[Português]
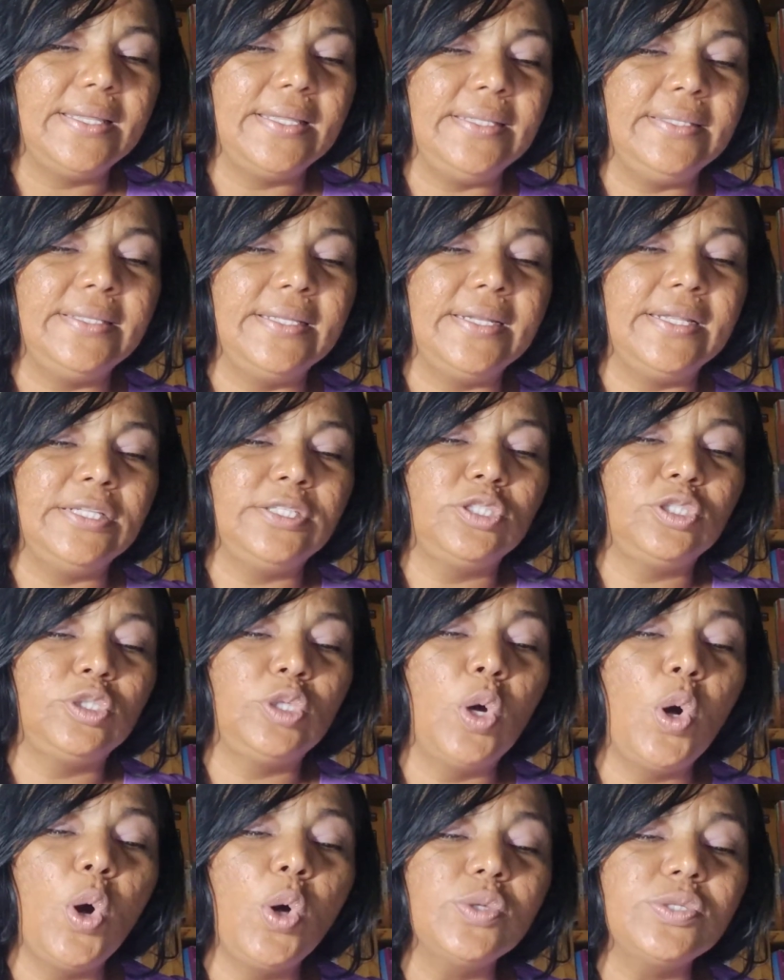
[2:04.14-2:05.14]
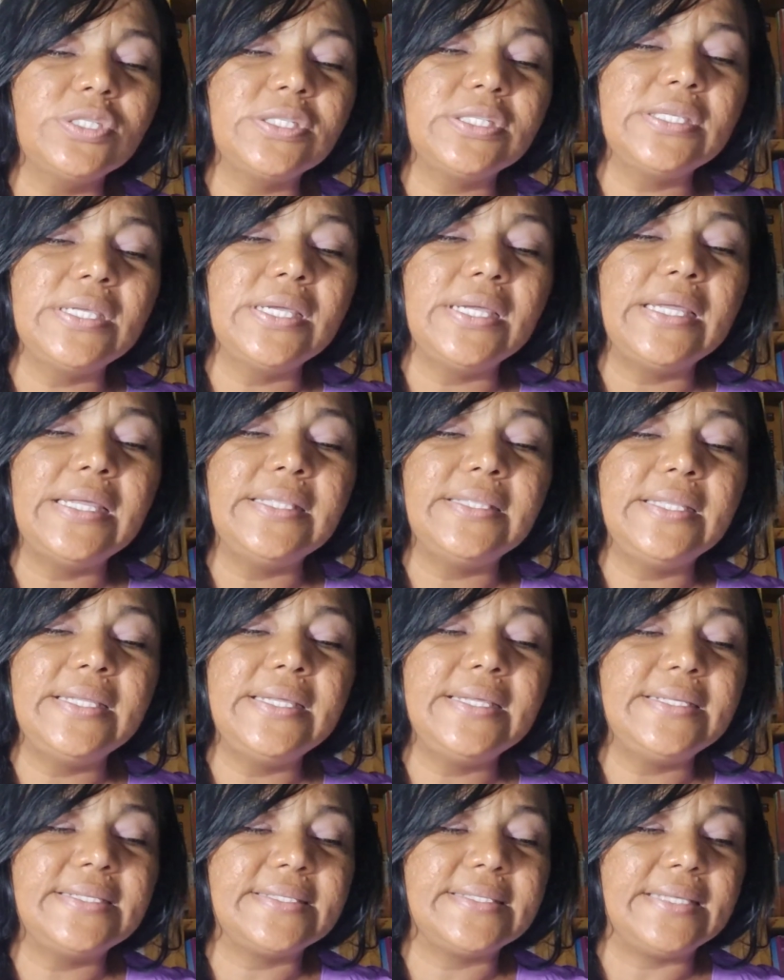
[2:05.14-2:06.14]
endireitou-se e
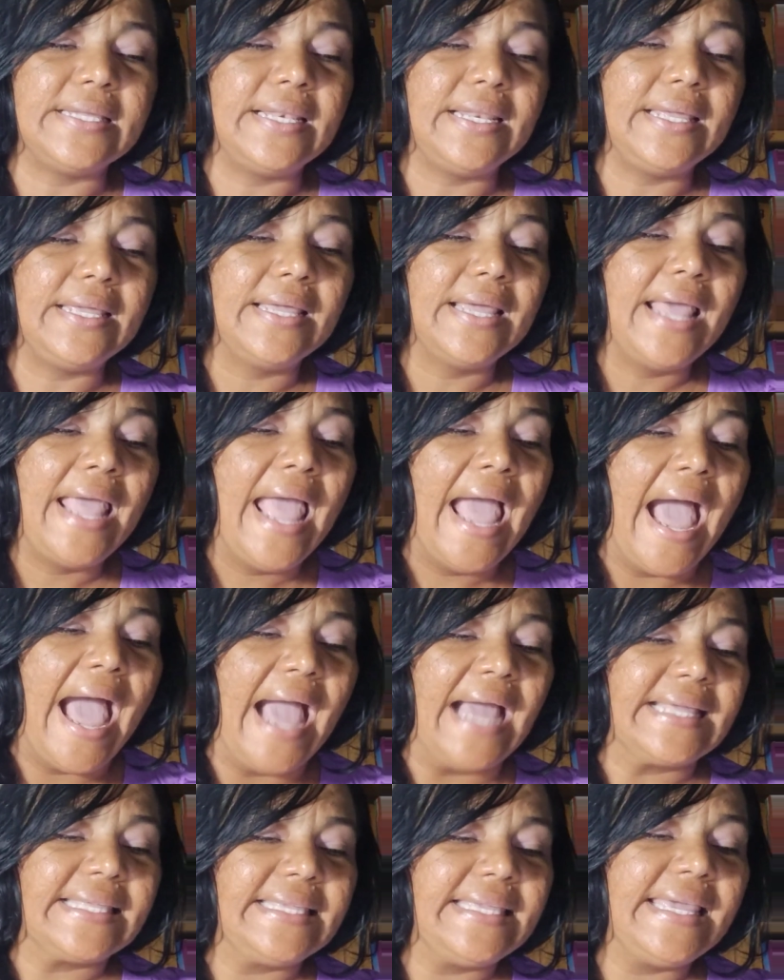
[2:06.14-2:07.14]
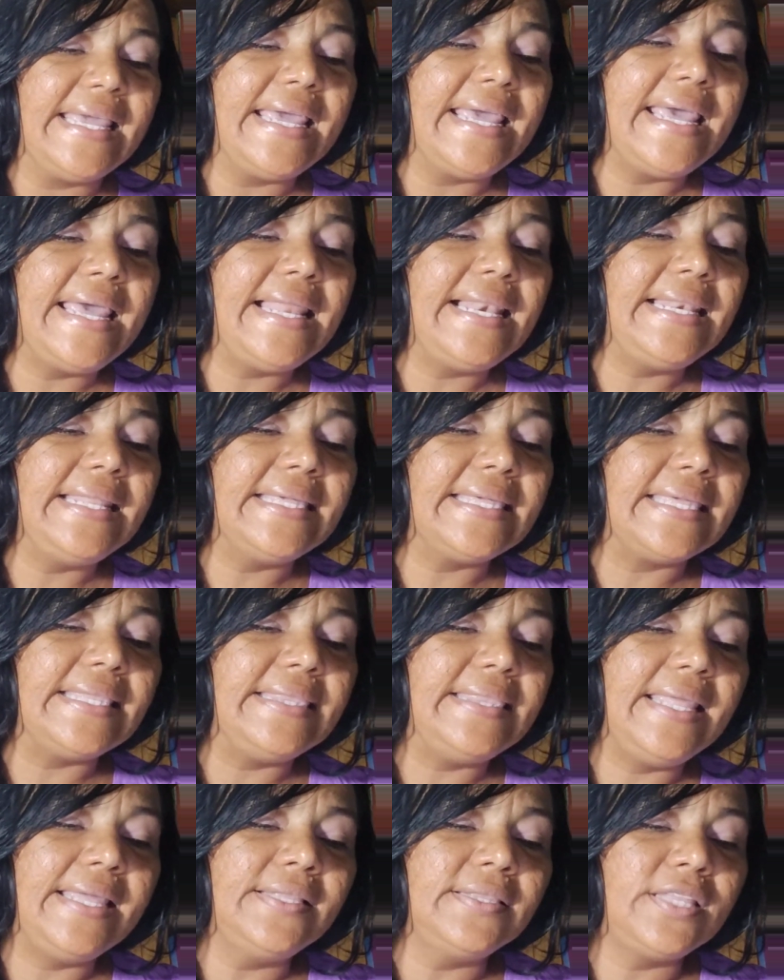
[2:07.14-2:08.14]
disse-lhe: Aquele que
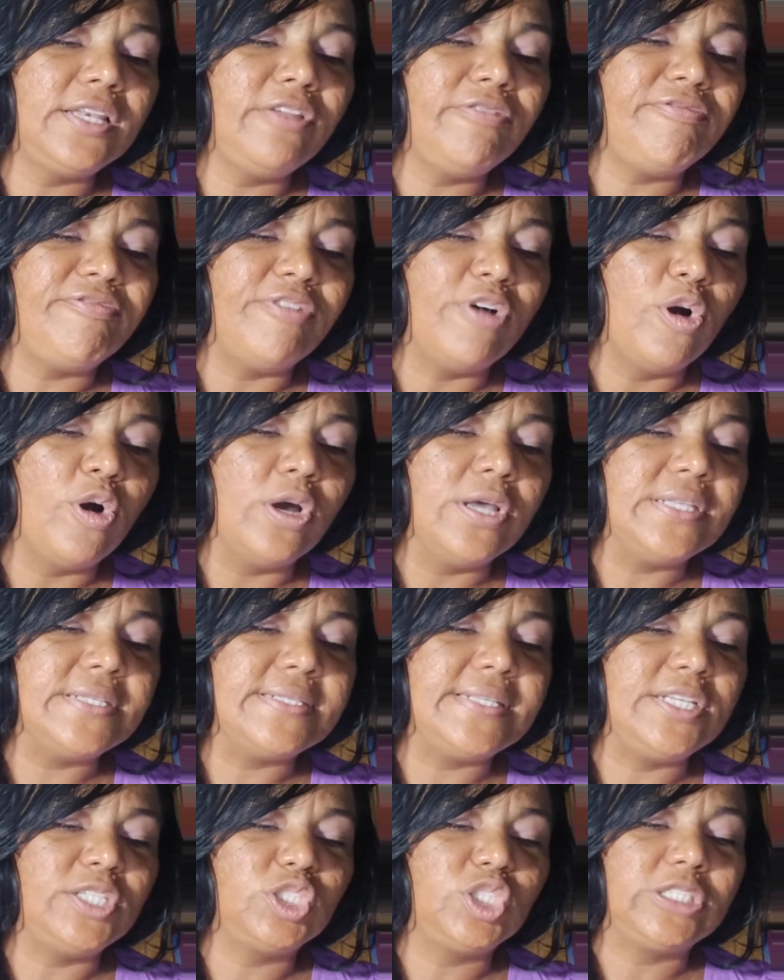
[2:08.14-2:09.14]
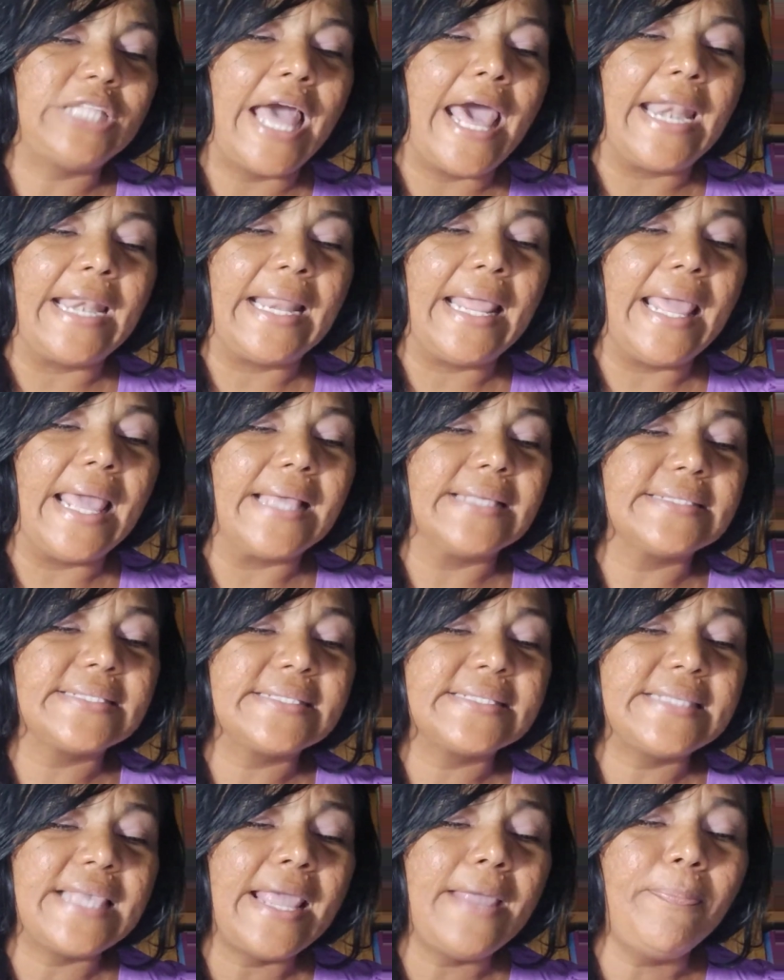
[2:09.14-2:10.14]
dentre vós está
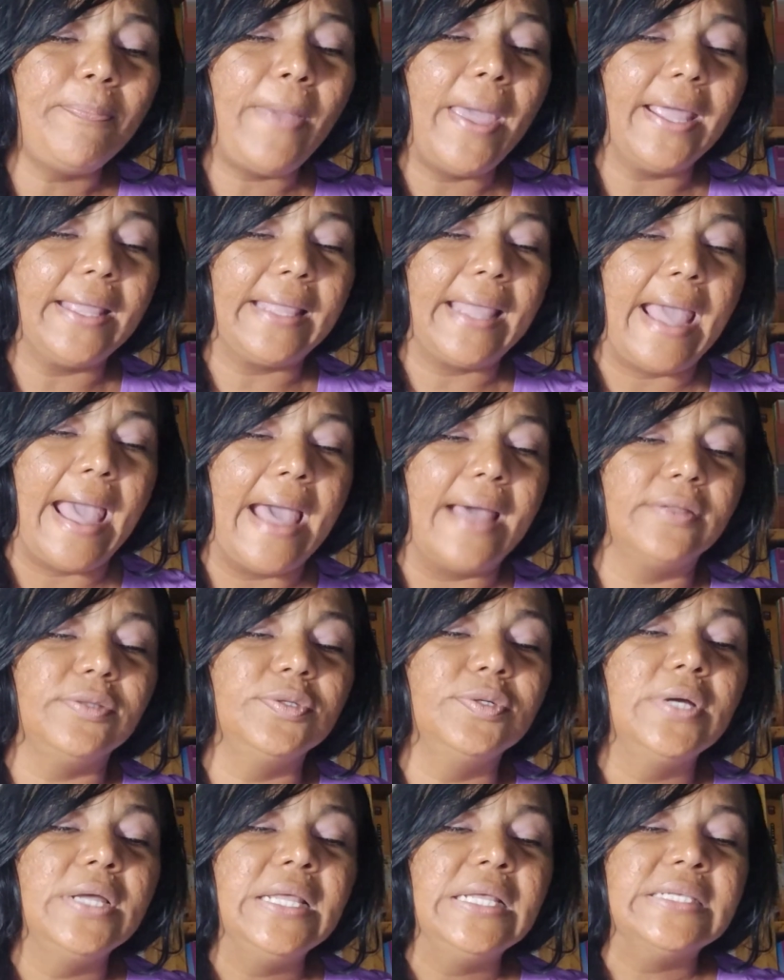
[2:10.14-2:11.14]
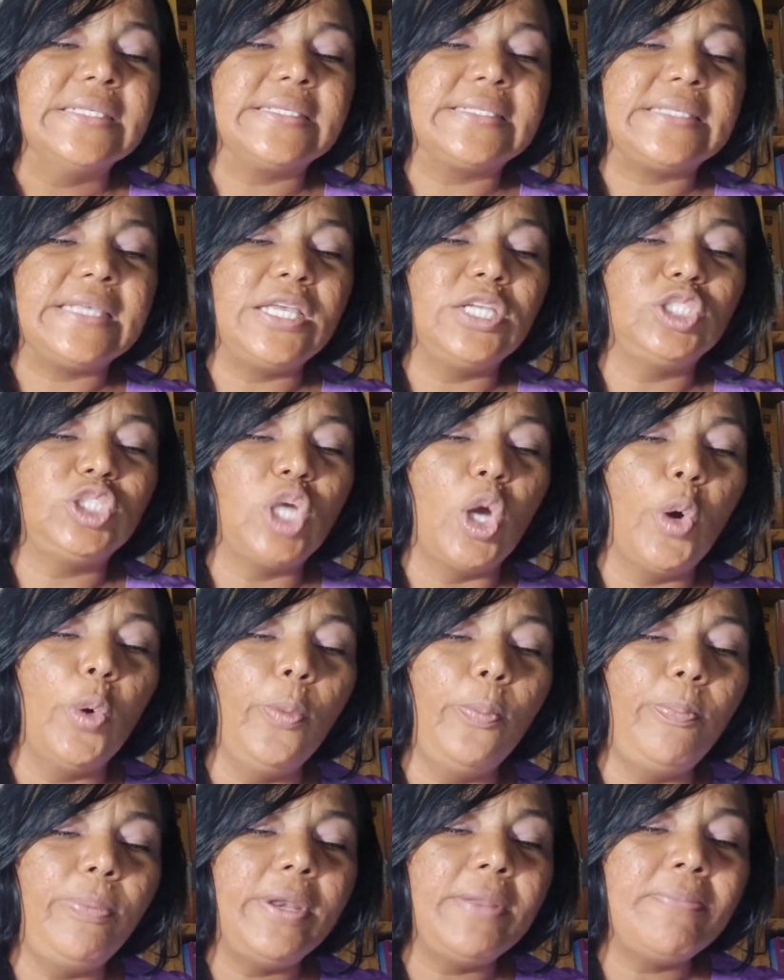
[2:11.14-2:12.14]
sem pecado, seja
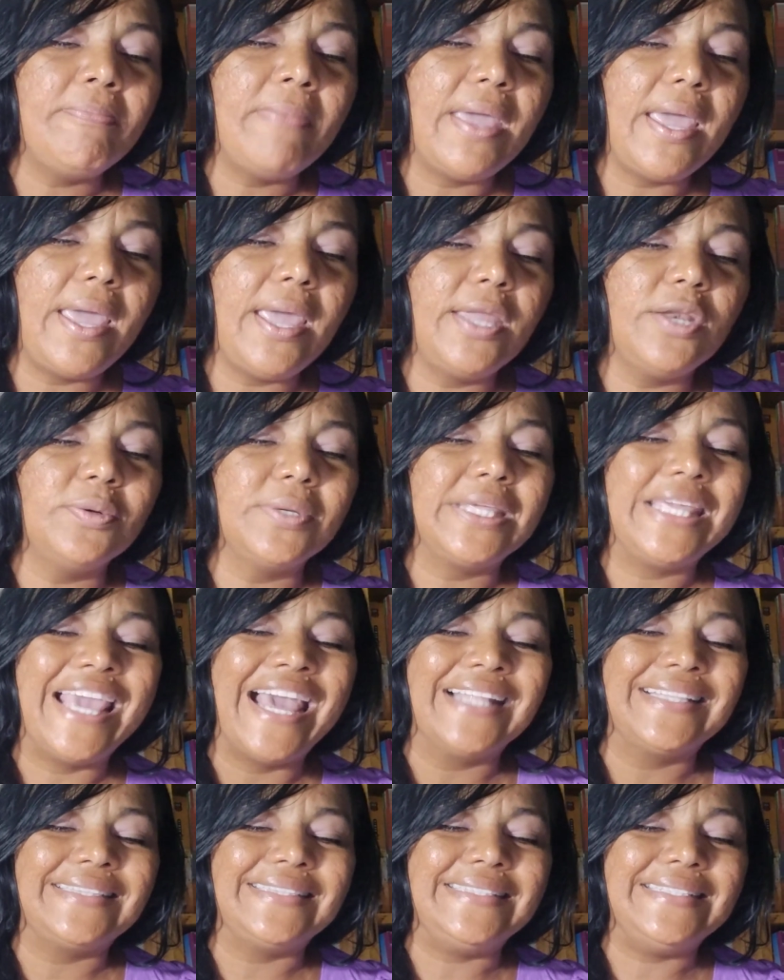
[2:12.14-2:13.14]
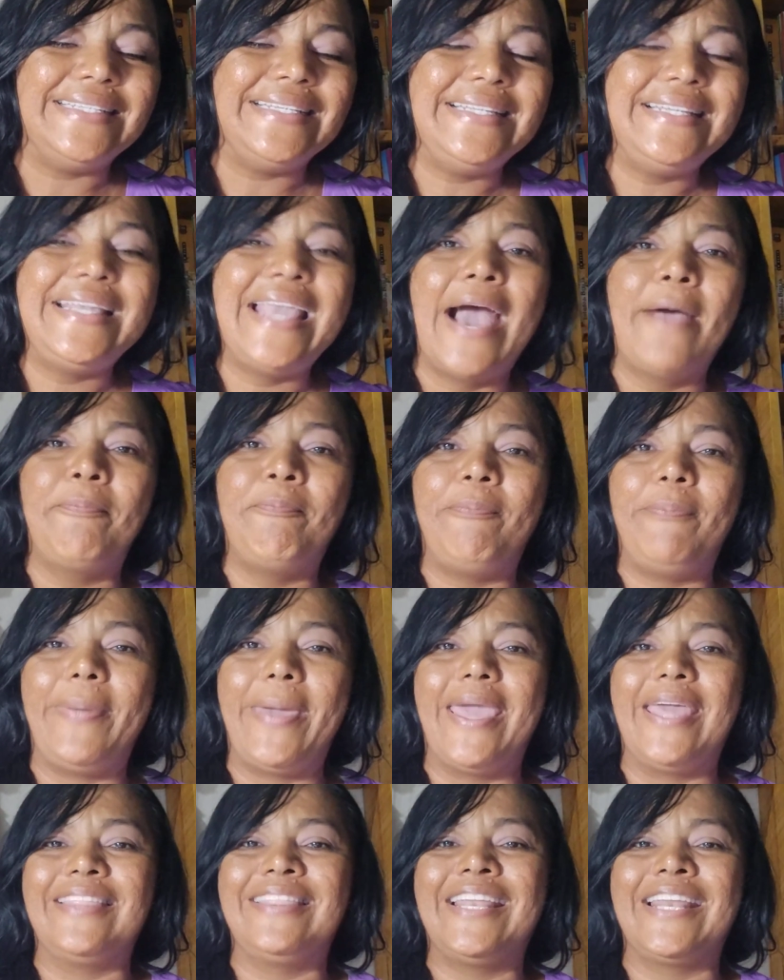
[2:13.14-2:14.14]
o primeiro que atire a
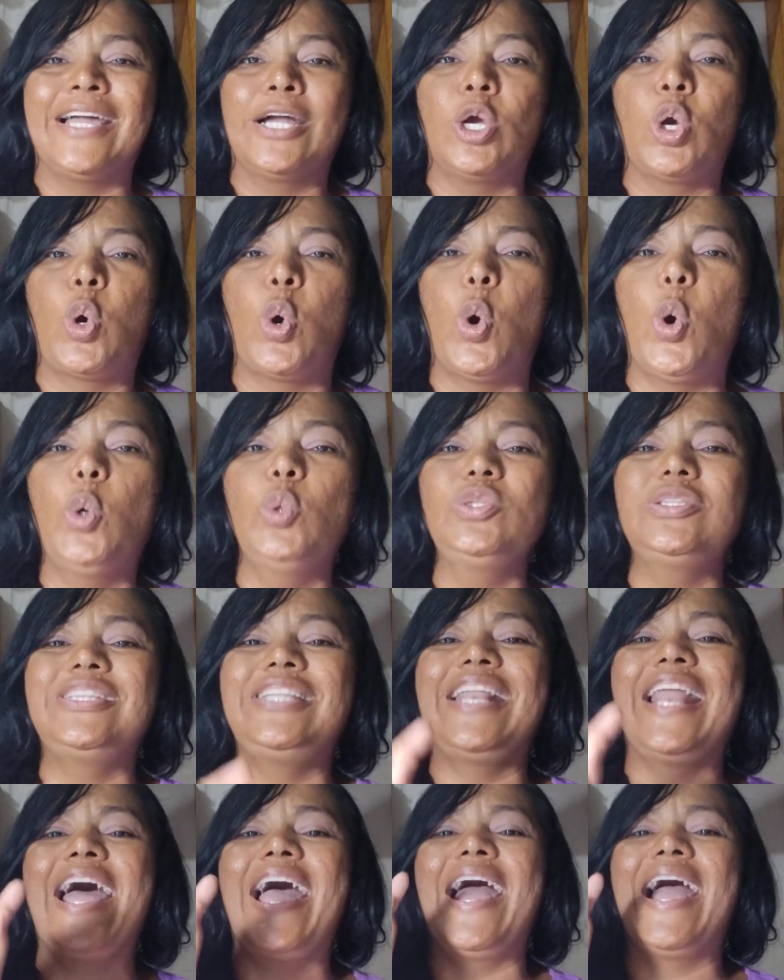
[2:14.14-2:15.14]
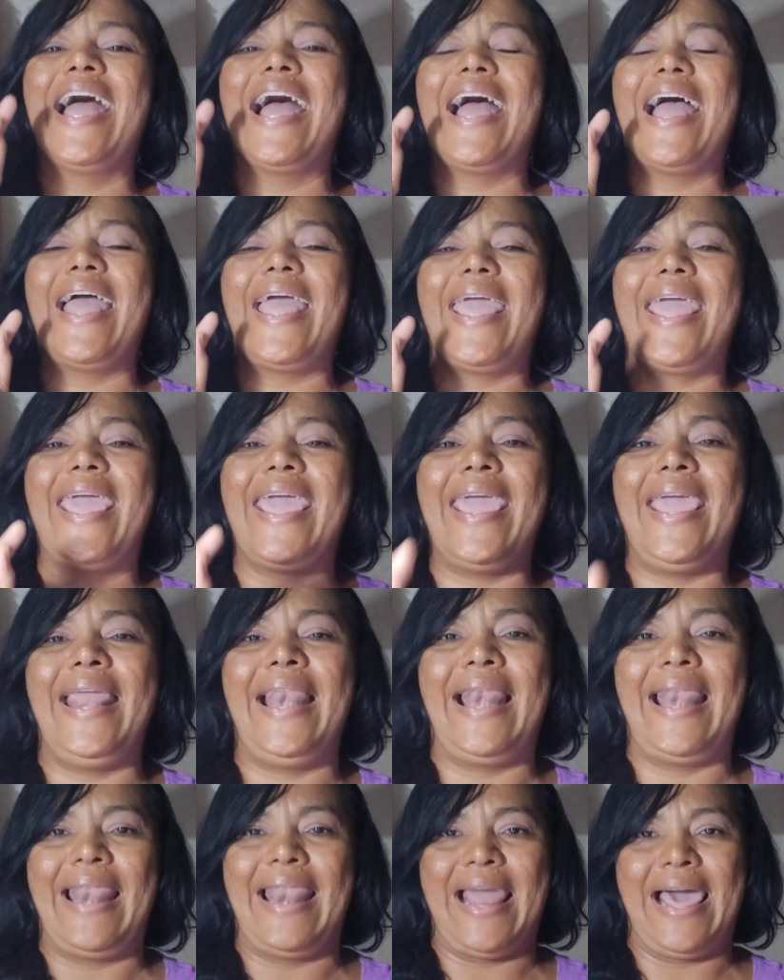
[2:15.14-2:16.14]
pedra contra
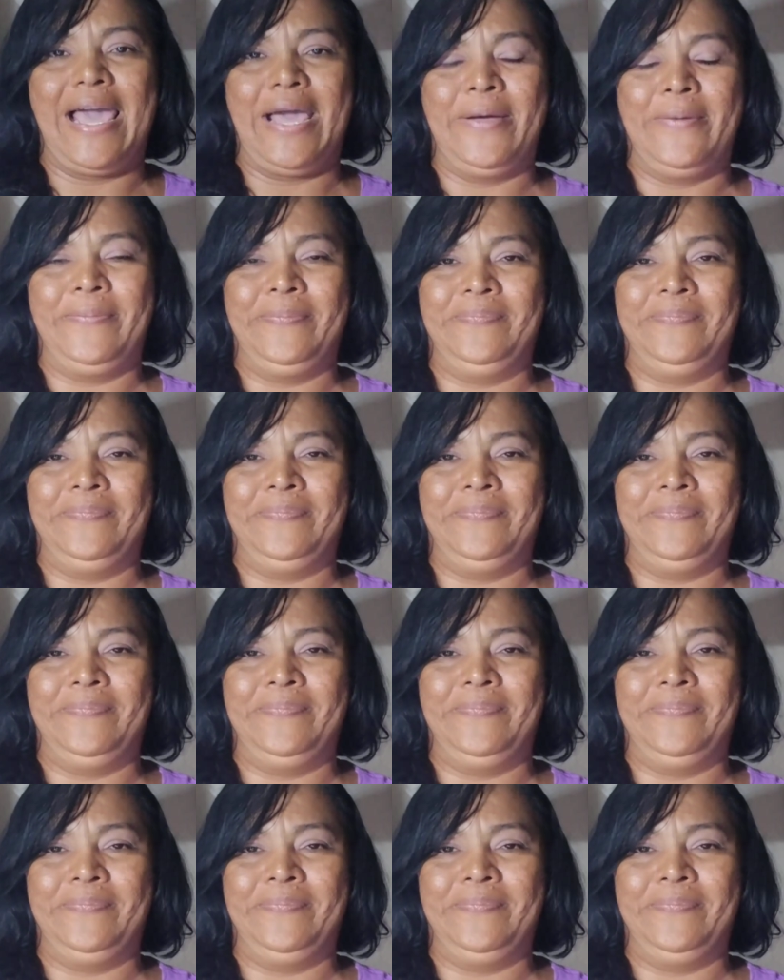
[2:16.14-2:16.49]
ela.